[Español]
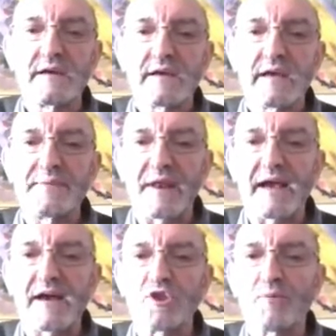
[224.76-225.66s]

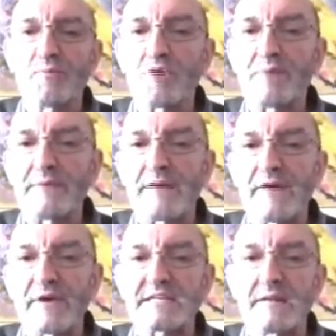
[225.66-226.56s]
entregando por primera
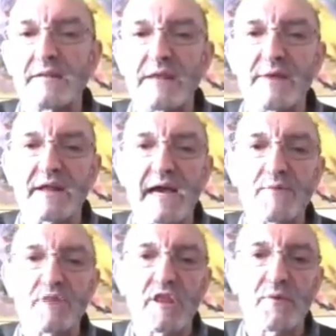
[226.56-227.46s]
vez el primer
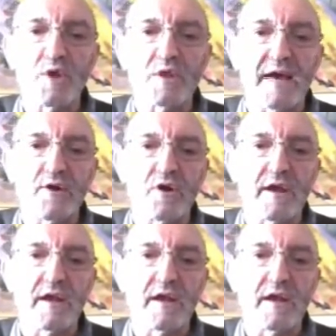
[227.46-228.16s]
camión de bioetanol